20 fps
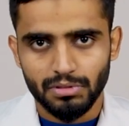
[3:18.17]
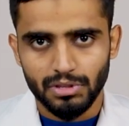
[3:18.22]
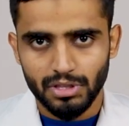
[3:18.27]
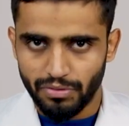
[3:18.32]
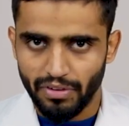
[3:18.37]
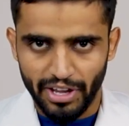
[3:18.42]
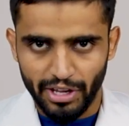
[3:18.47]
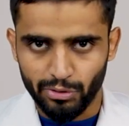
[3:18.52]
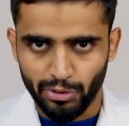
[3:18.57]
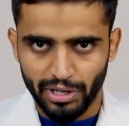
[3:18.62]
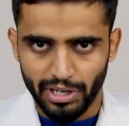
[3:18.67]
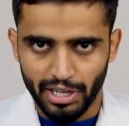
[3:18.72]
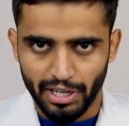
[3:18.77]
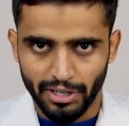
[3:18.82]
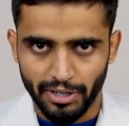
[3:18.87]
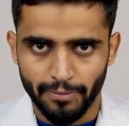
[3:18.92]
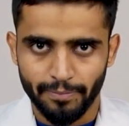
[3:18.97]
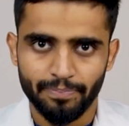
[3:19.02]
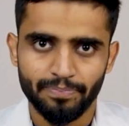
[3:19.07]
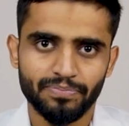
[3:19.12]
दवाई कोई
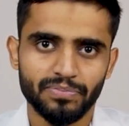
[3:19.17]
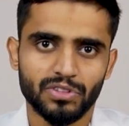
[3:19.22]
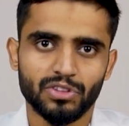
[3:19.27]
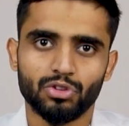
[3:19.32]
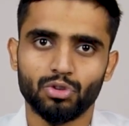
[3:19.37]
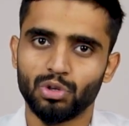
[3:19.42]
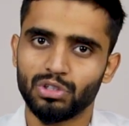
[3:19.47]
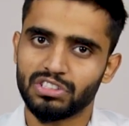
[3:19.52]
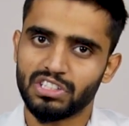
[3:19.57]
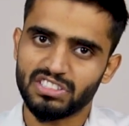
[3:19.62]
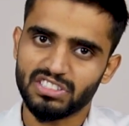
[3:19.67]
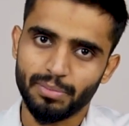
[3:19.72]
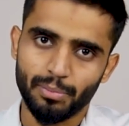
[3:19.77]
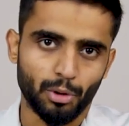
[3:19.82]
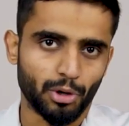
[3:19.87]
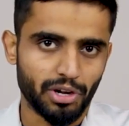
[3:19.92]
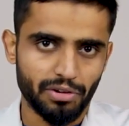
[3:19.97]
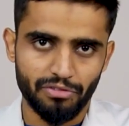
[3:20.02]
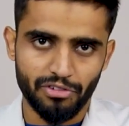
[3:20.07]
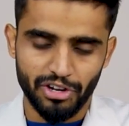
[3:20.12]
नहीं है तो इसका
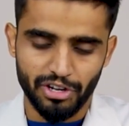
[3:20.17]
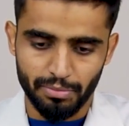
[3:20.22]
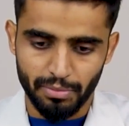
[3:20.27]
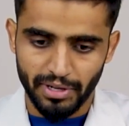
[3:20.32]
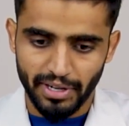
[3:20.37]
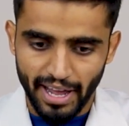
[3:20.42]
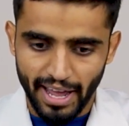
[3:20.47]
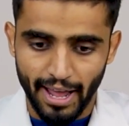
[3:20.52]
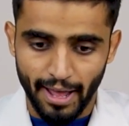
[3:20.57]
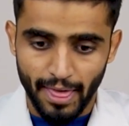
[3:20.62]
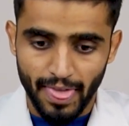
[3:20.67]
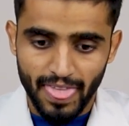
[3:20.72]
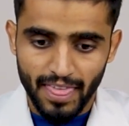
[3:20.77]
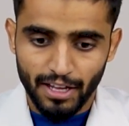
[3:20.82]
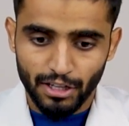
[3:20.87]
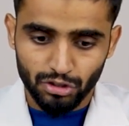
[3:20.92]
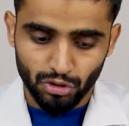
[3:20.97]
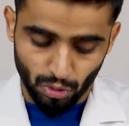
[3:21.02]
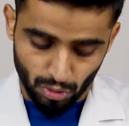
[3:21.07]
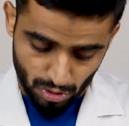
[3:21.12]
सपोर्टिव ट्रीटमेंट है
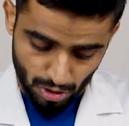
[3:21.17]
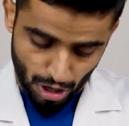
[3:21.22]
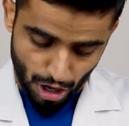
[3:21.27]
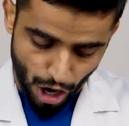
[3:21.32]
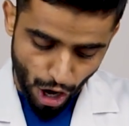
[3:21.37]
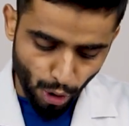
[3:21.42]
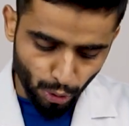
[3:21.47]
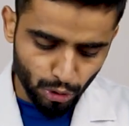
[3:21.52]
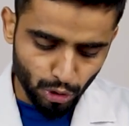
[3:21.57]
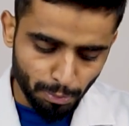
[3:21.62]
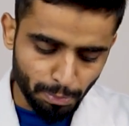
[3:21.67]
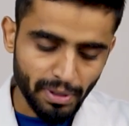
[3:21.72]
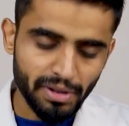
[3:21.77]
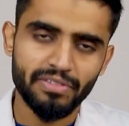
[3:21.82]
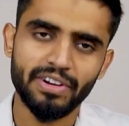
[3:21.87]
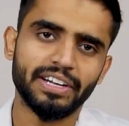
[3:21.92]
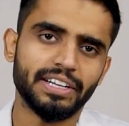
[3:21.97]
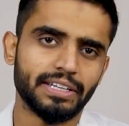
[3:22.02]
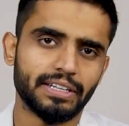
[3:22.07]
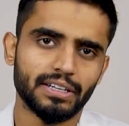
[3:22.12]
सो हाउ टू
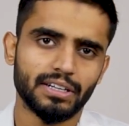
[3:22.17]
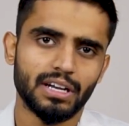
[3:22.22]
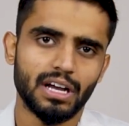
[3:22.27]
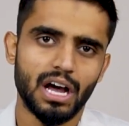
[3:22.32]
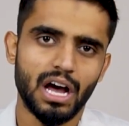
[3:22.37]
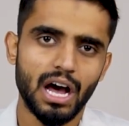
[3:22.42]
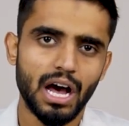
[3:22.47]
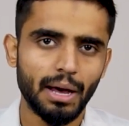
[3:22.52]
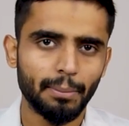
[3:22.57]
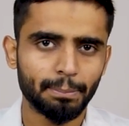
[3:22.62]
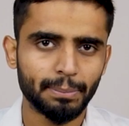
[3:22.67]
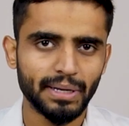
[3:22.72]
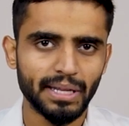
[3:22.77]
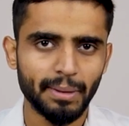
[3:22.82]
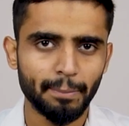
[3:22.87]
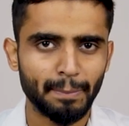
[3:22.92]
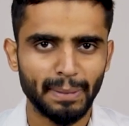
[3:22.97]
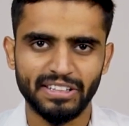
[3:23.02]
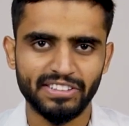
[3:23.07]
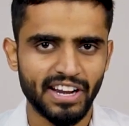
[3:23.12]
प्रिवेंट आपने
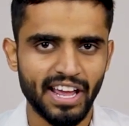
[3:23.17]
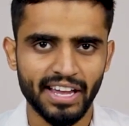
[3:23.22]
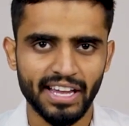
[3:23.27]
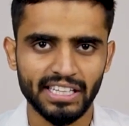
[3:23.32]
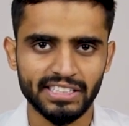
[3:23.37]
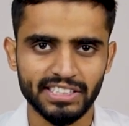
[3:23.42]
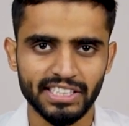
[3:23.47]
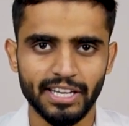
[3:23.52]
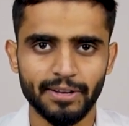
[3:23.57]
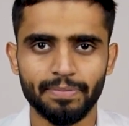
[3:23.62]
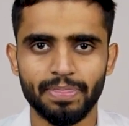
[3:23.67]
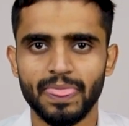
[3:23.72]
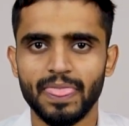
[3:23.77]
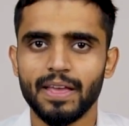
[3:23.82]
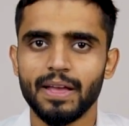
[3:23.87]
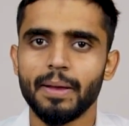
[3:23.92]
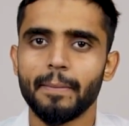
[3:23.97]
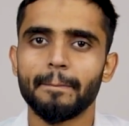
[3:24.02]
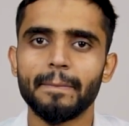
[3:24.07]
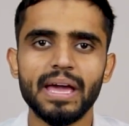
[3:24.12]
बचना कैसे है
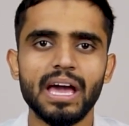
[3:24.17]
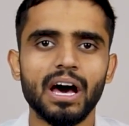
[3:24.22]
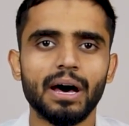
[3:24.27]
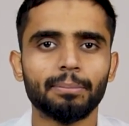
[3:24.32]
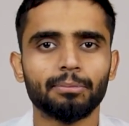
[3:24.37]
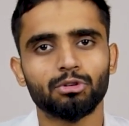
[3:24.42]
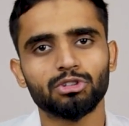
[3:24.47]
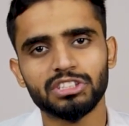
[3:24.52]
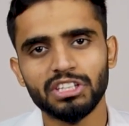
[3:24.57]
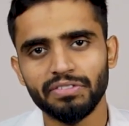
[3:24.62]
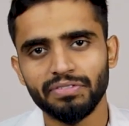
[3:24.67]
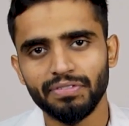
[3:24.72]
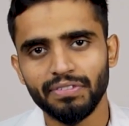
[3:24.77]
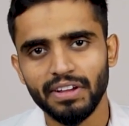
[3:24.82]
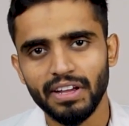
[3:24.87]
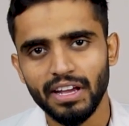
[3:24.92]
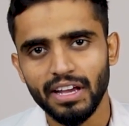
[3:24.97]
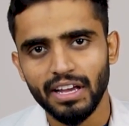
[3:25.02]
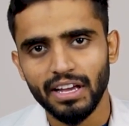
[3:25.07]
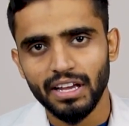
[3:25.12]
मैं आपको सिर्फ
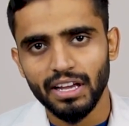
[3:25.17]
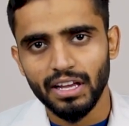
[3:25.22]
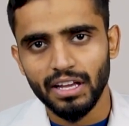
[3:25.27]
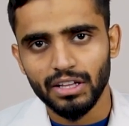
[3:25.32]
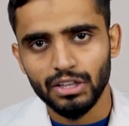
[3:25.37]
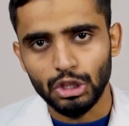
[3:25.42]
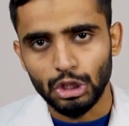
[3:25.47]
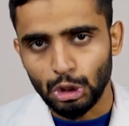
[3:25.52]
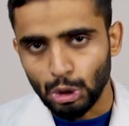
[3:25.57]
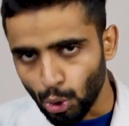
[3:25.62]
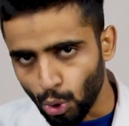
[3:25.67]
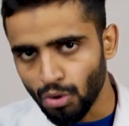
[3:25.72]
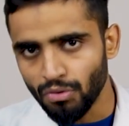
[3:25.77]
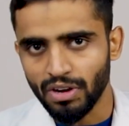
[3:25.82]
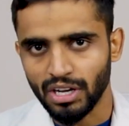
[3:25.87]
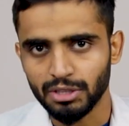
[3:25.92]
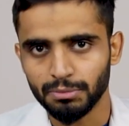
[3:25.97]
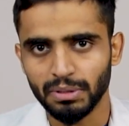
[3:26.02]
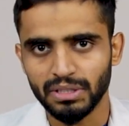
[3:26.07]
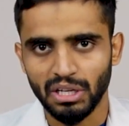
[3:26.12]
दो
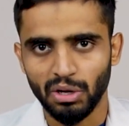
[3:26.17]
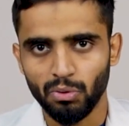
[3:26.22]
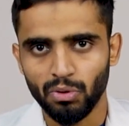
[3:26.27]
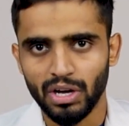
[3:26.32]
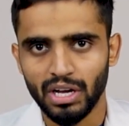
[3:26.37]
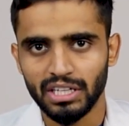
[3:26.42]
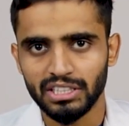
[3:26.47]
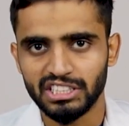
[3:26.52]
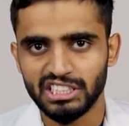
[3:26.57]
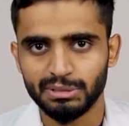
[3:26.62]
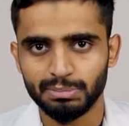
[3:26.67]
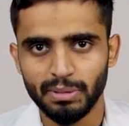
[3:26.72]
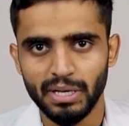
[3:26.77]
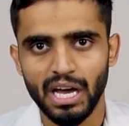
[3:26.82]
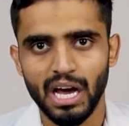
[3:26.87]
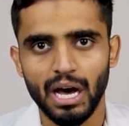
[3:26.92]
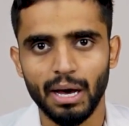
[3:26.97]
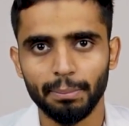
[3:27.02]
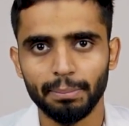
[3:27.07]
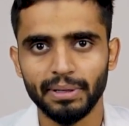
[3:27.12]
वक्त बताऊंगा जिसमें
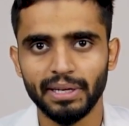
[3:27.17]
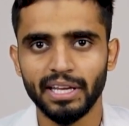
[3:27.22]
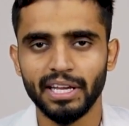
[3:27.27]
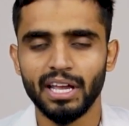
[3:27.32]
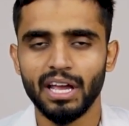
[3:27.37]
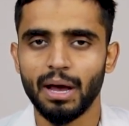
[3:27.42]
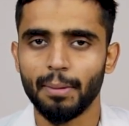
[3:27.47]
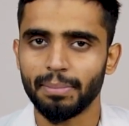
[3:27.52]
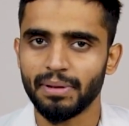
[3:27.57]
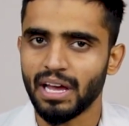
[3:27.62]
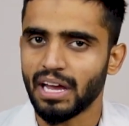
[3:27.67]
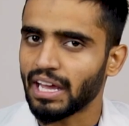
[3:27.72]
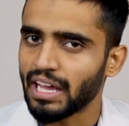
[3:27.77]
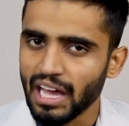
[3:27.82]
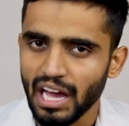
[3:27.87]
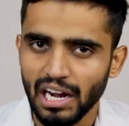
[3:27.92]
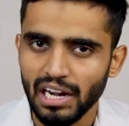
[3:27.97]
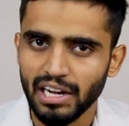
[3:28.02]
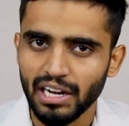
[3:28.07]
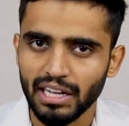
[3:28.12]
आपने अपना
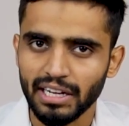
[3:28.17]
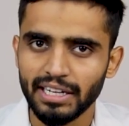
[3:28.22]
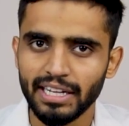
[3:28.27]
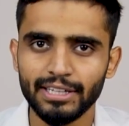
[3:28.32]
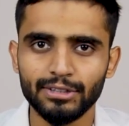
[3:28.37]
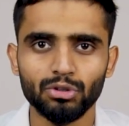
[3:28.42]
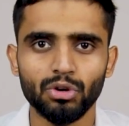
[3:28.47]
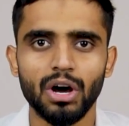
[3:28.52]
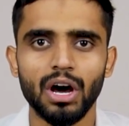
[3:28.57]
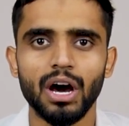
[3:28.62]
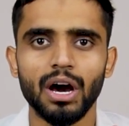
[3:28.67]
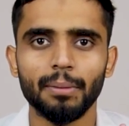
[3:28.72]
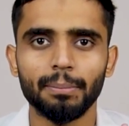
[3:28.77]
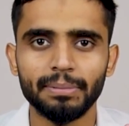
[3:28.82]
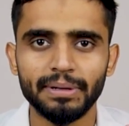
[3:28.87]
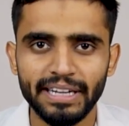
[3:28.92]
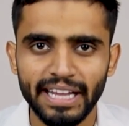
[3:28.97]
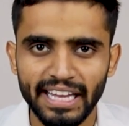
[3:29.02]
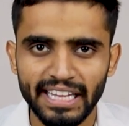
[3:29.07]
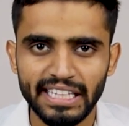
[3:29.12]
ख्याल रखना है तो आप
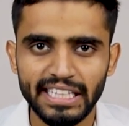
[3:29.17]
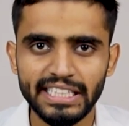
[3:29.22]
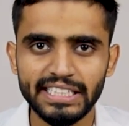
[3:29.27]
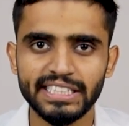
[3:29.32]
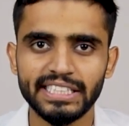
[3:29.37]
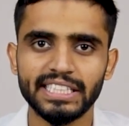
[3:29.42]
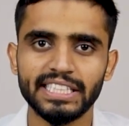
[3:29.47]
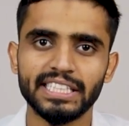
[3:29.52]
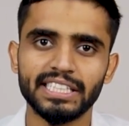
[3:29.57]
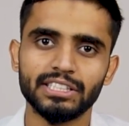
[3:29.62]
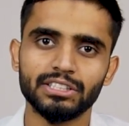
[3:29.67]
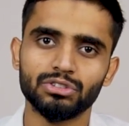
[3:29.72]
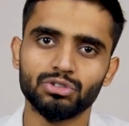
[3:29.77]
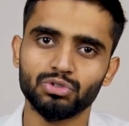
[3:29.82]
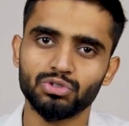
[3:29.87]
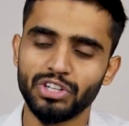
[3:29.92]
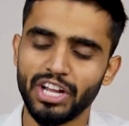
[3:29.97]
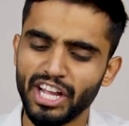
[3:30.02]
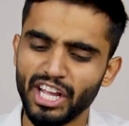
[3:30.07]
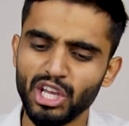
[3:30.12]
डेंगी से
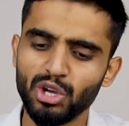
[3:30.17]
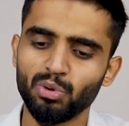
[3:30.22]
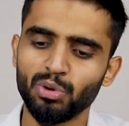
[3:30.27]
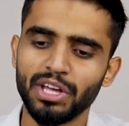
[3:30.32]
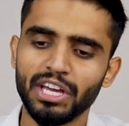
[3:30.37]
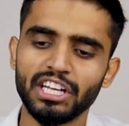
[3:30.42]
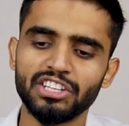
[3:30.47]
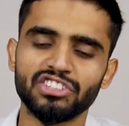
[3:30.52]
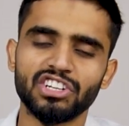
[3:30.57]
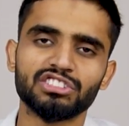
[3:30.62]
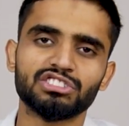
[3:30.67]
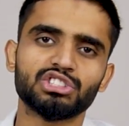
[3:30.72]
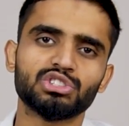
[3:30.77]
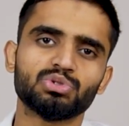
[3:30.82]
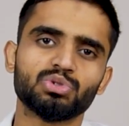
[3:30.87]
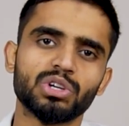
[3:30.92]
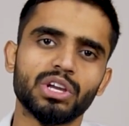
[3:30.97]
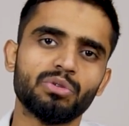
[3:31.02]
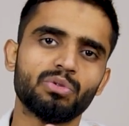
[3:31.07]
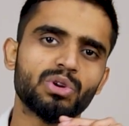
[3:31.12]
जो डेंगी होने के चांसेस
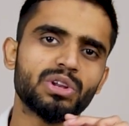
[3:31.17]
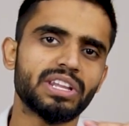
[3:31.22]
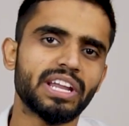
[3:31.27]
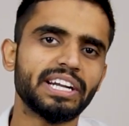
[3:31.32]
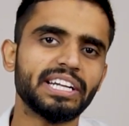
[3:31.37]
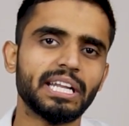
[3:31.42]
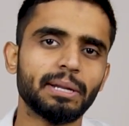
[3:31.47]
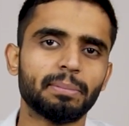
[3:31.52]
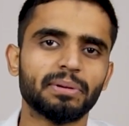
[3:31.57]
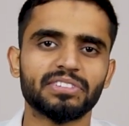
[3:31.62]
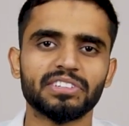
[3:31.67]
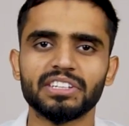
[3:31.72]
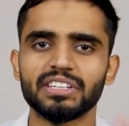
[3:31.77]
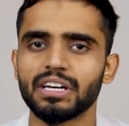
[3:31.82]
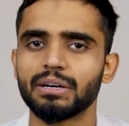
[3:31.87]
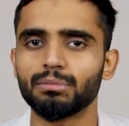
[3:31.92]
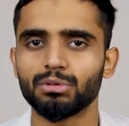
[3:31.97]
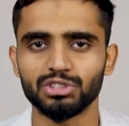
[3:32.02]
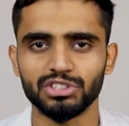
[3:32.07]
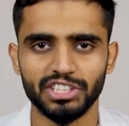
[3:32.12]
होंगे वो 90 परसेंट
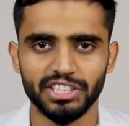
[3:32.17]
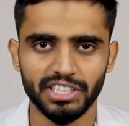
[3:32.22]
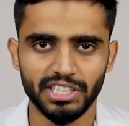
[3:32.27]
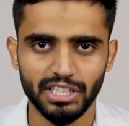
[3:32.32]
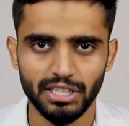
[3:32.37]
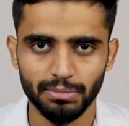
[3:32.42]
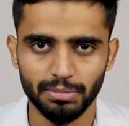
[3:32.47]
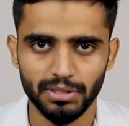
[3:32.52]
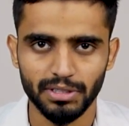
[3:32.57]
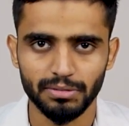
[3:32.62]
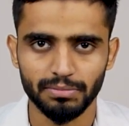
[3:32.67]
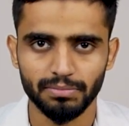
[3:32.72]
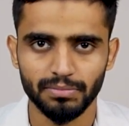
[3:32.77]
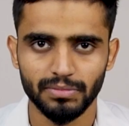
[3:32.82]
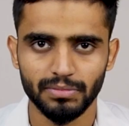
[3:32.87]
कम हो जाएंगे आपके